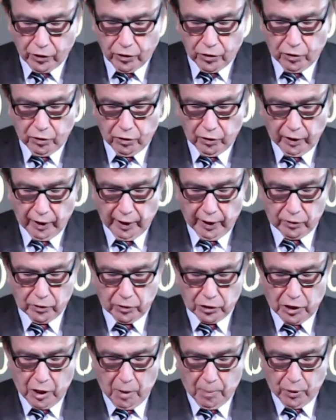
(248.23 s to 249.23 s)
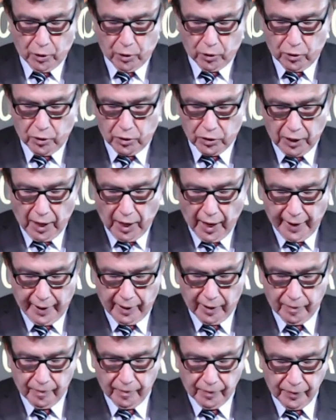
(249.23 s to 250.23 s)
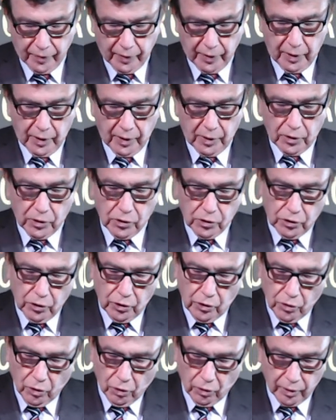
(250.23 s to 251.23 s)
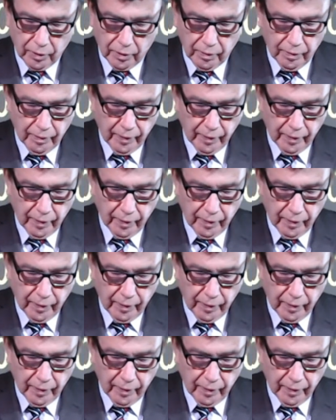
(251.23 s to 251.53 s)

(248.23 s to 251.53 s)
reunidos lhe perguntaram: Senhor,